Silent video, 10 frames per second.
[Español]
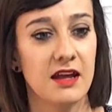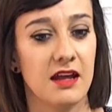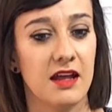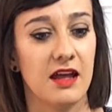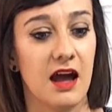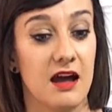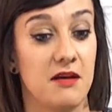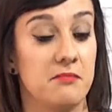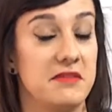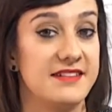Eh,
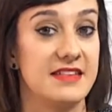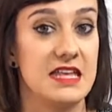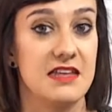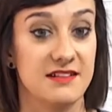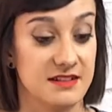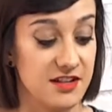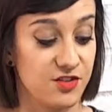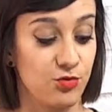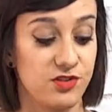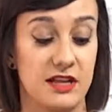a mis niñas
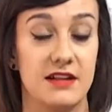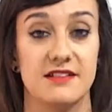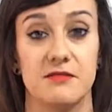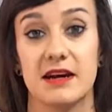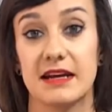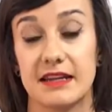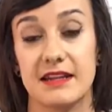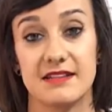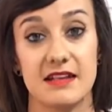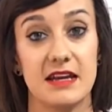les gustan las
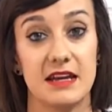imágenes